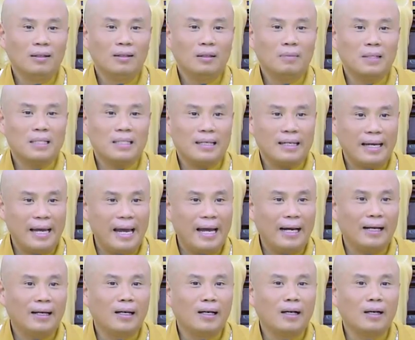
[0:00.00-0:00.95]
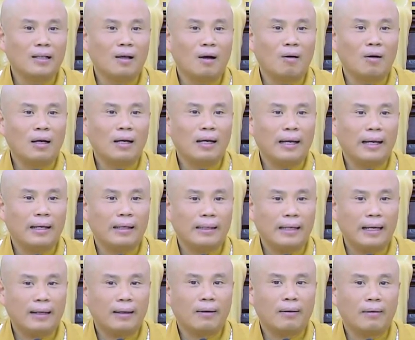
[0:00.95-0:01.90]
Nhưng mà xì ke là đừng có thử nghe,
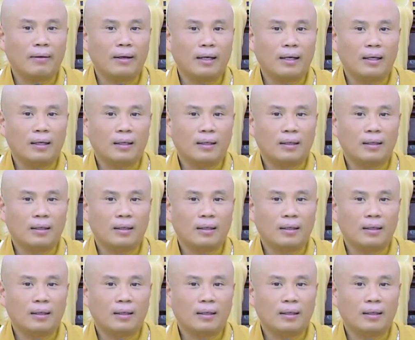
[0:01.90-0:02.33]
nhắc rồi đó.